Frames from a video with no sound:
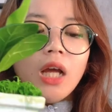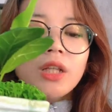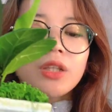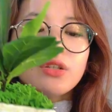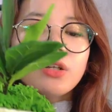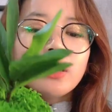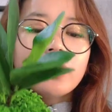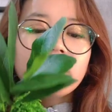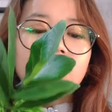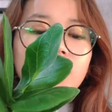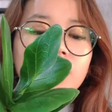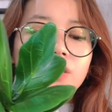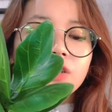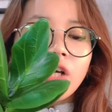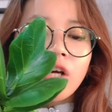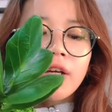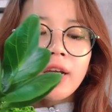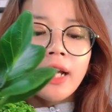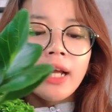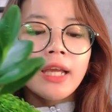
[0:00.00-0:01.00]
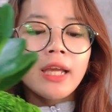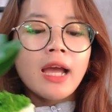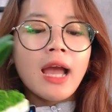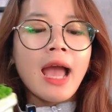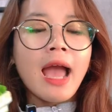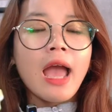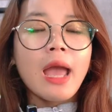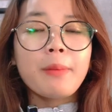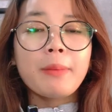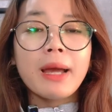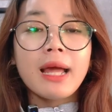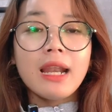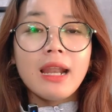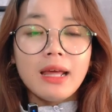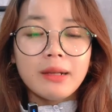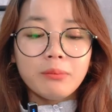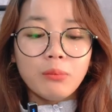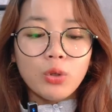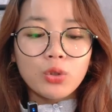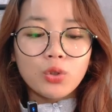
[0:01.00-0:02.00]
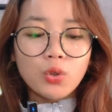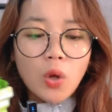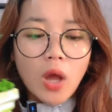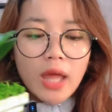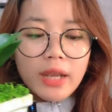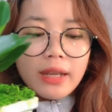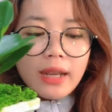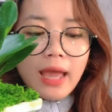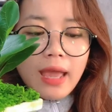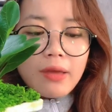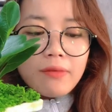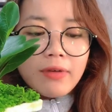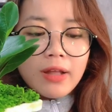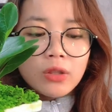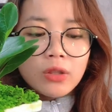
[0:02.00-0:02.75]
tưới nước cho cây hai ba lần một tuần này và